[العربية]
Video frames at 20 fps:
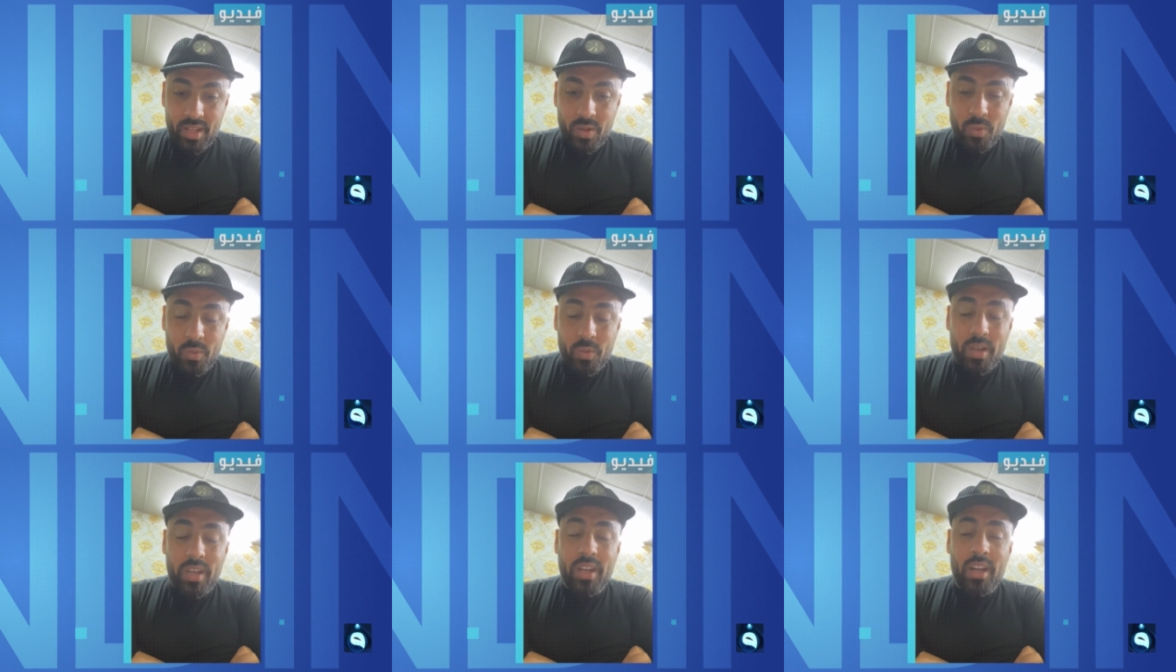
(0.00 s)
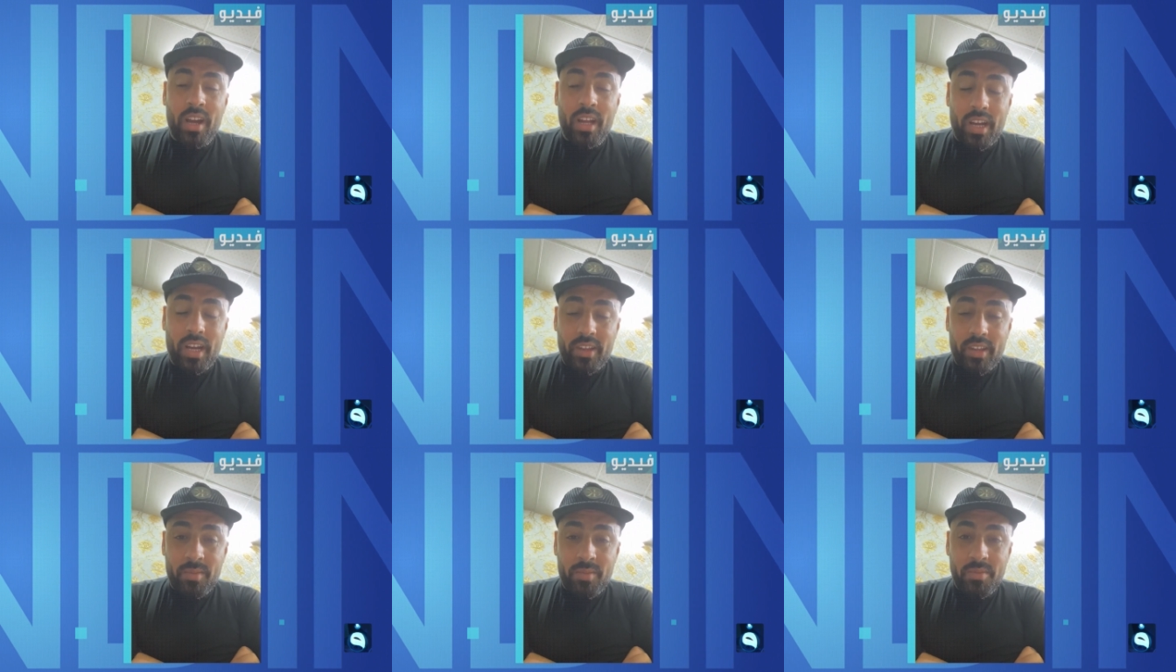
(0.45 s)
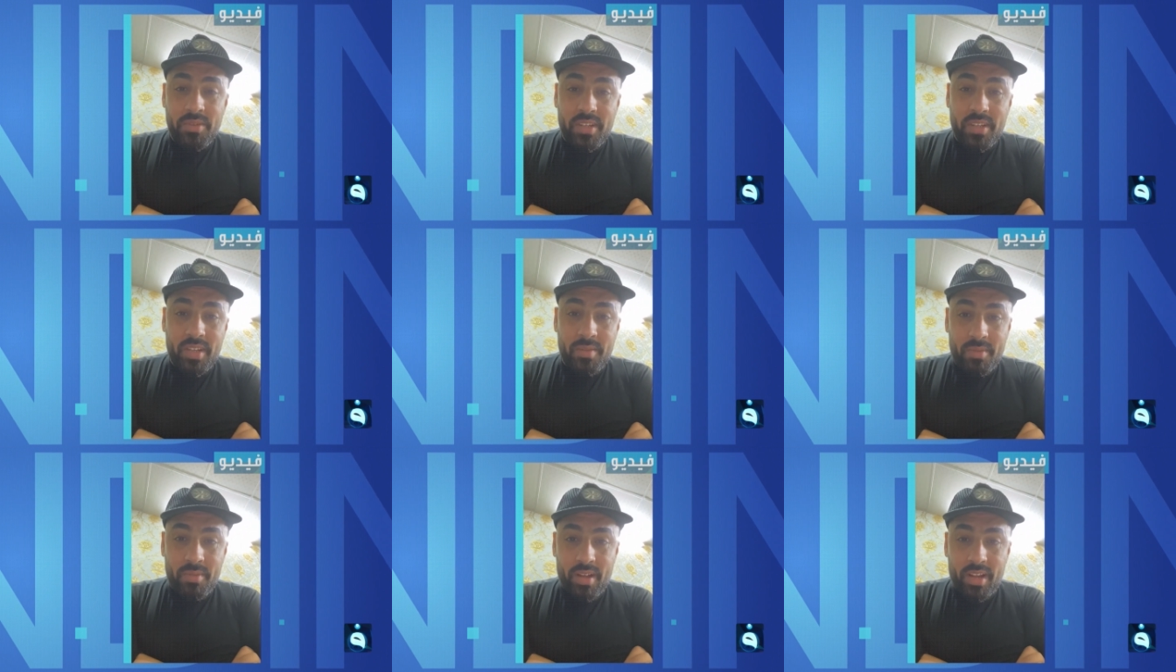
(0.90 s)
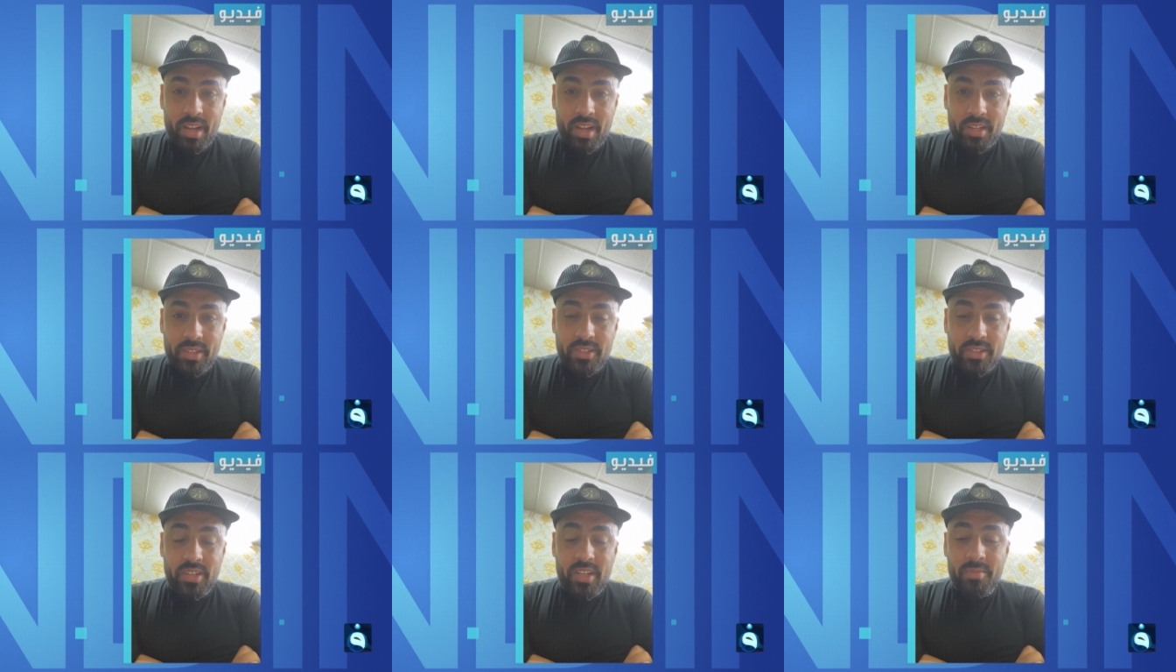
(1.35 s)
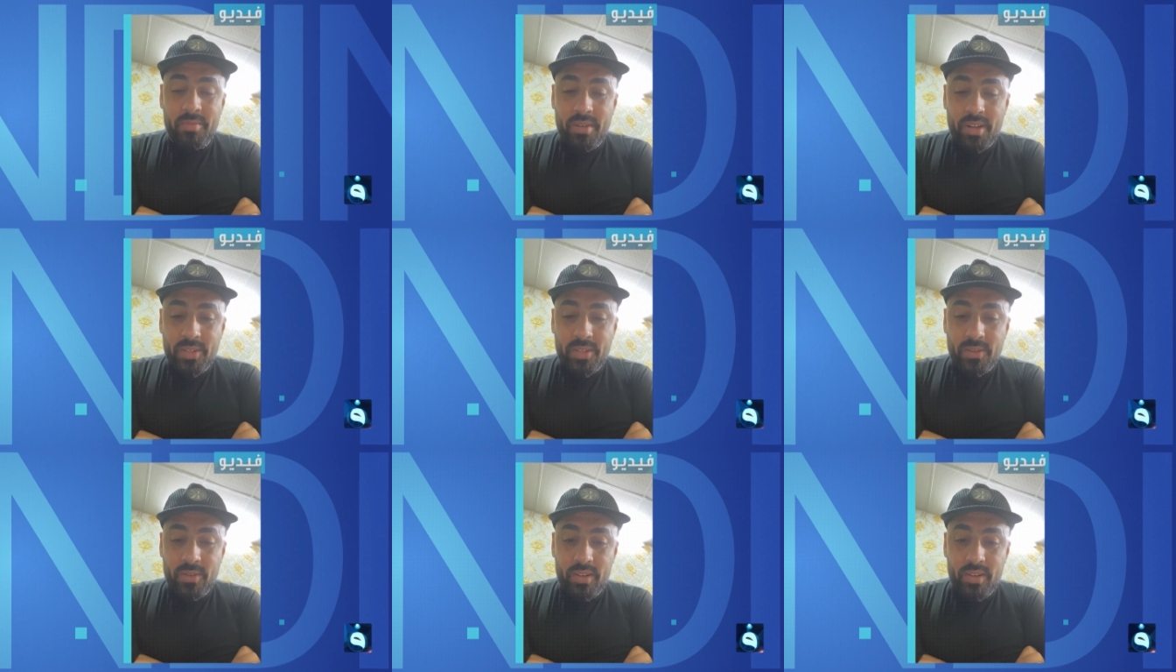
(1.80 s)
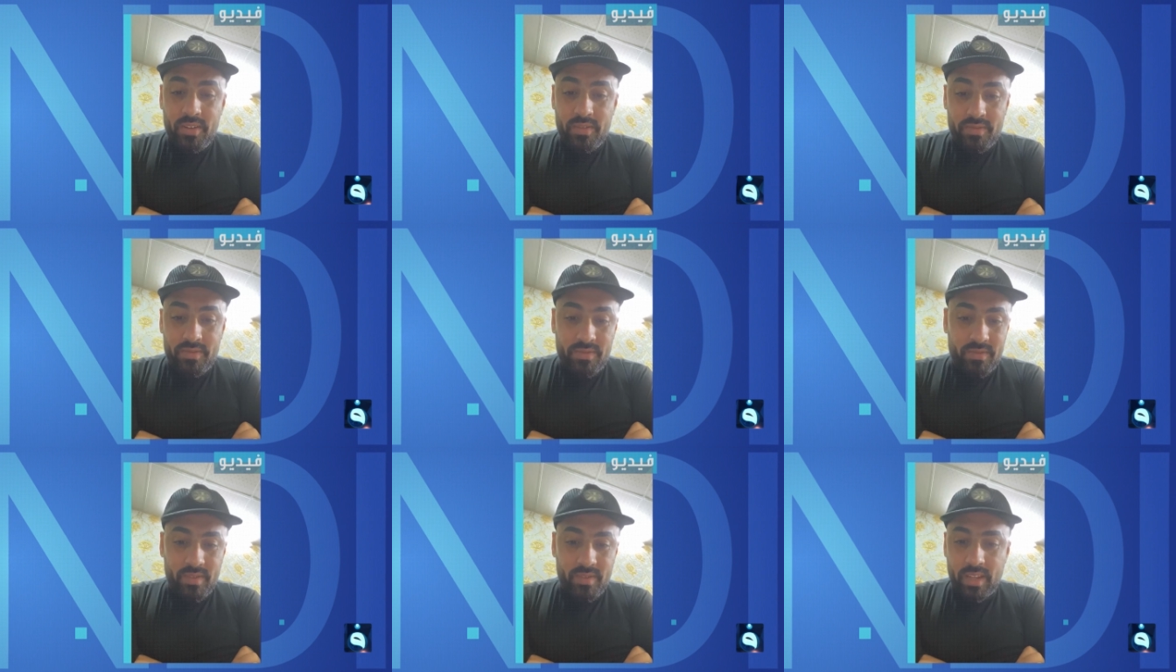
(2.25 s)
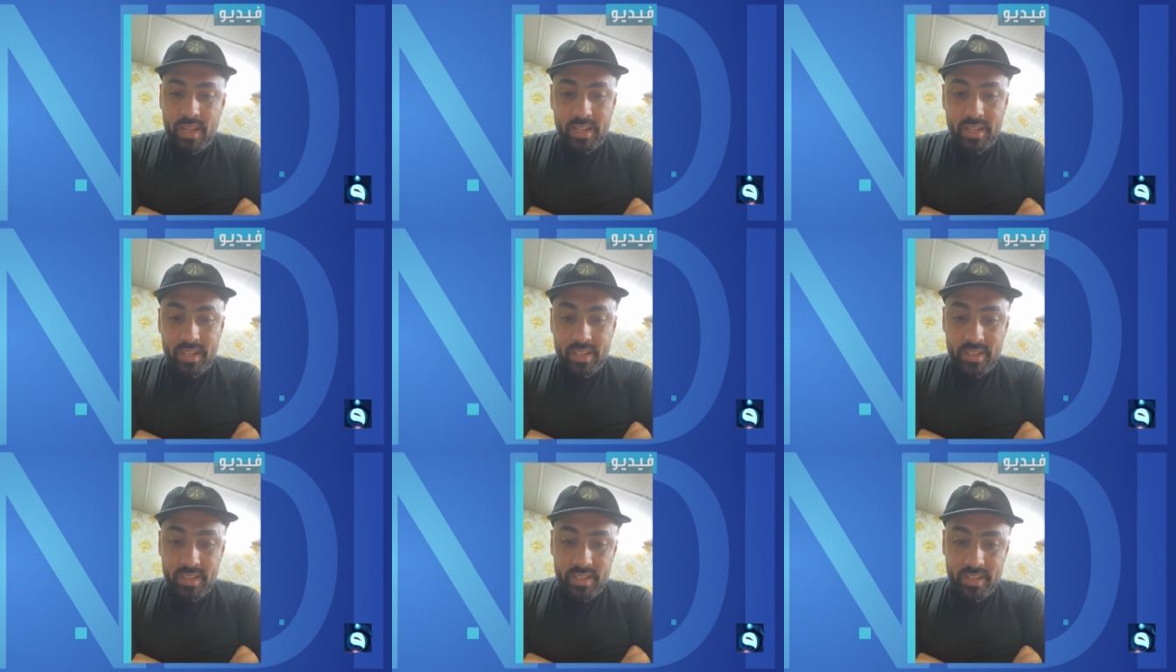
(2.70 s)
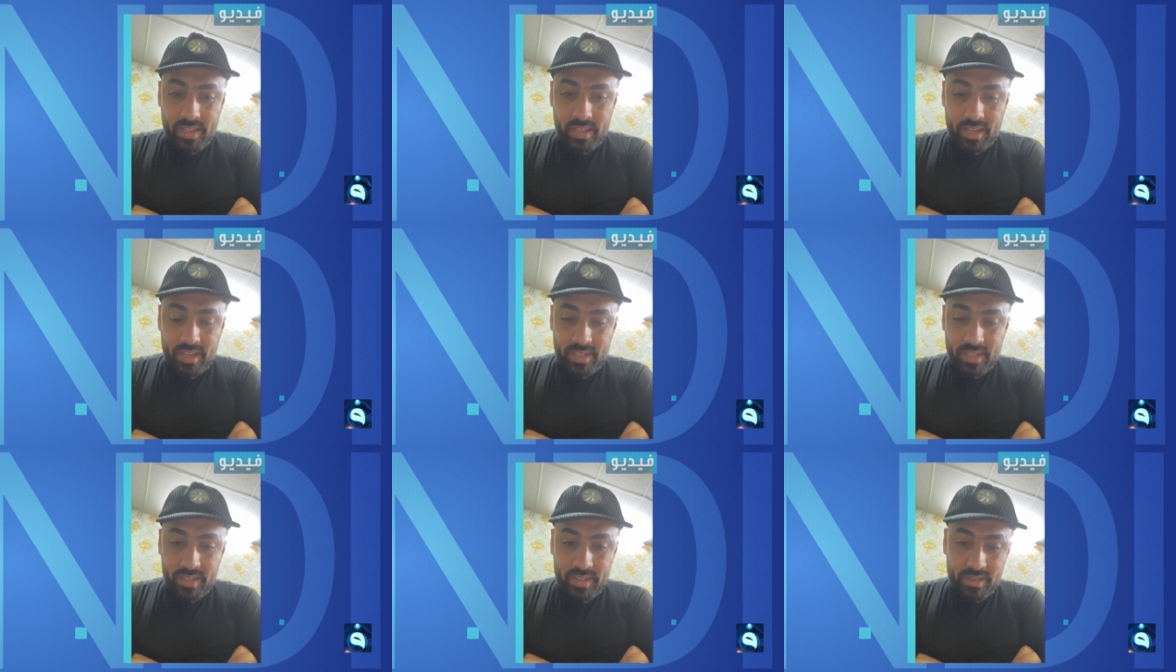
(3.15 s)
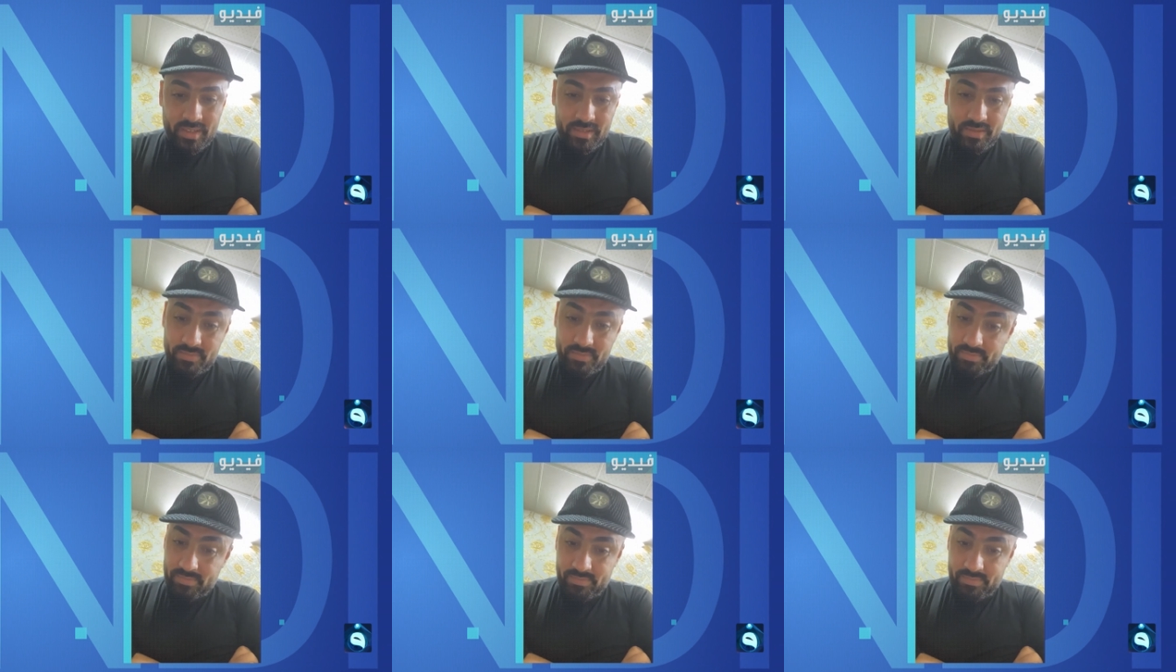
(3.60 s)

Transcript: والله العظيم مش قد ما احكي قد ما اسولف قليل يعني